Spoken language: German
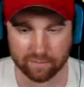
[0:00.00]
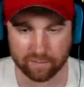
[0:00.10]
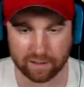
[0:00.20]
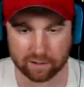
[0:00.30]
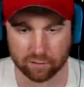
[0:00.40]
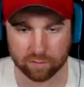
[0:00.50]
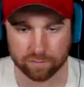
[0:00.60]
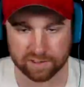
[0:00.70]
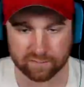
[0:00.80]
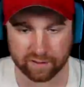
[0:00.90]
wir warten können,
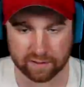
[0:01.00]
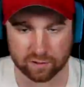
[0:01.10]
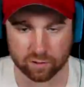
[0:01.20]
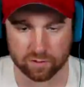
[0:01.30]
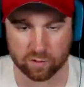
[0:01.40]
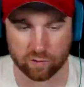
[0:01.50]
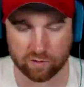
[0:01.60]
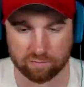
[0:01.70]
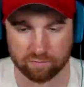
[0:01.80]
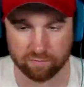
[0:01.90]
bis er weg ist oder so,
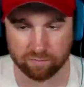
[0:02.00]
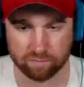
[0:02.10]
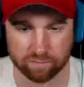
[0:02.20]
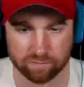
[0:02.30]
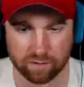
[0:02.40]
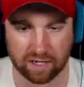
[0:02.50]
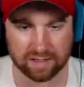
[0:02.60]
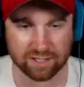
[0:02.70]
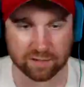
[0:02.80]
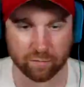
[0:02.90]
aber halte
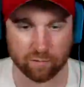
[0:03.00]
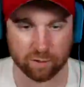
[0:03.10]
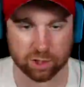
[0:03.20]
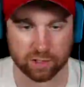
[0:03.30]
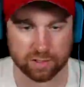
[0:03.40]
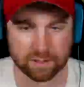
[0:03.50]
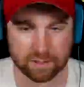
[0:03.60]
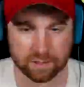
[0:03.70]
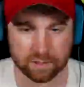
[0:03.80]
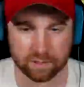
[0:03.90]
ich jetzt für unwahrscheinlich, dass
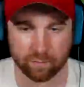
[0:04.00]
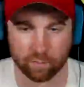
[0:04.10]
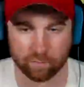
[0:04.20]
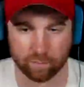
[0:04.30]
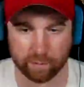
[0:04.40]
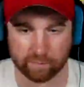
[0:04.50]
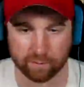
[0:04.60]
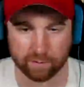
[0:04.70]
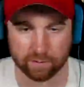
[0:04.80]
der in dem Moment wieder...